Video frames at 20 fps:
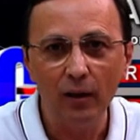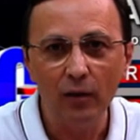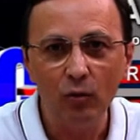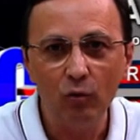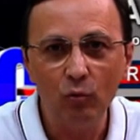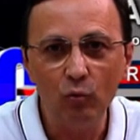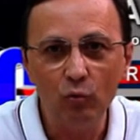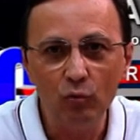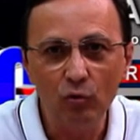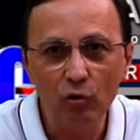
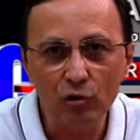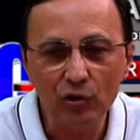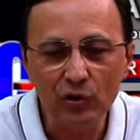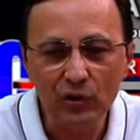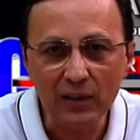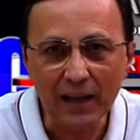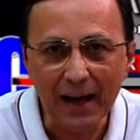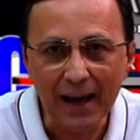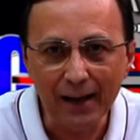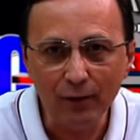uno
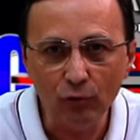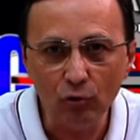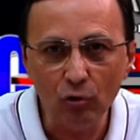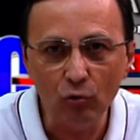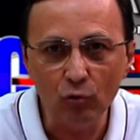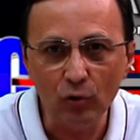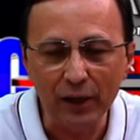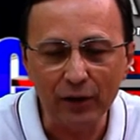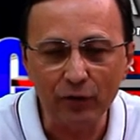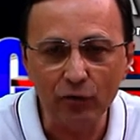Stato,
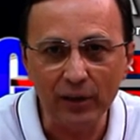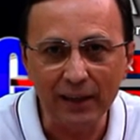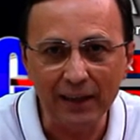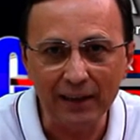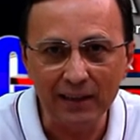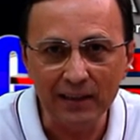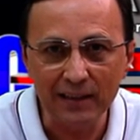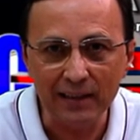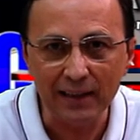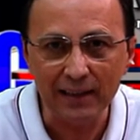
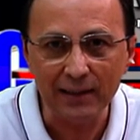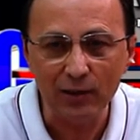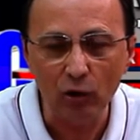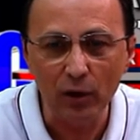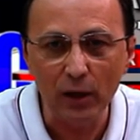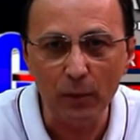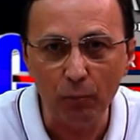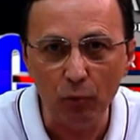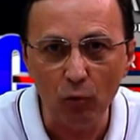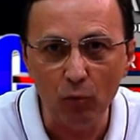
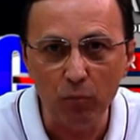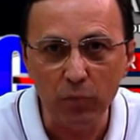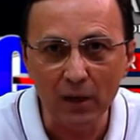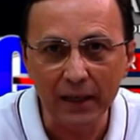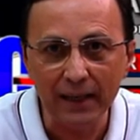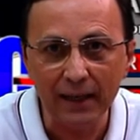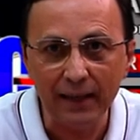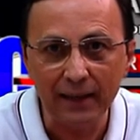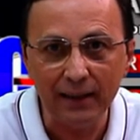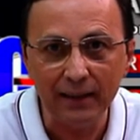un'organizzazione
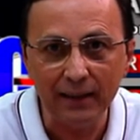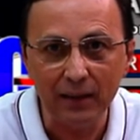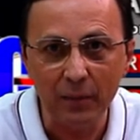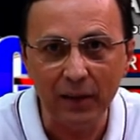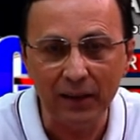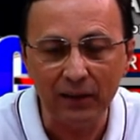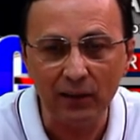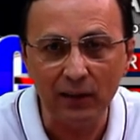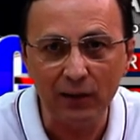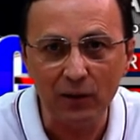pubblica che ti
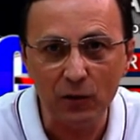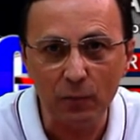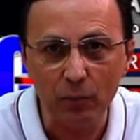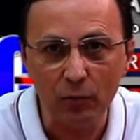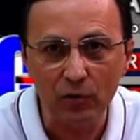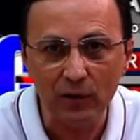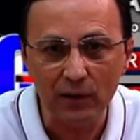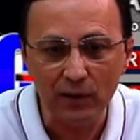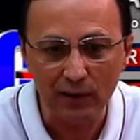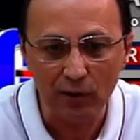mette a
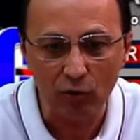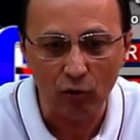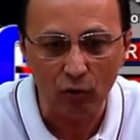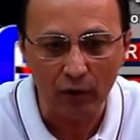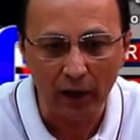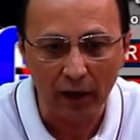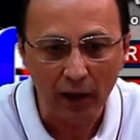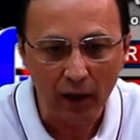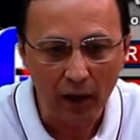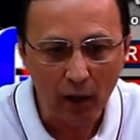
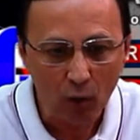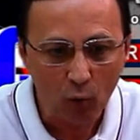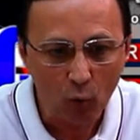disposizione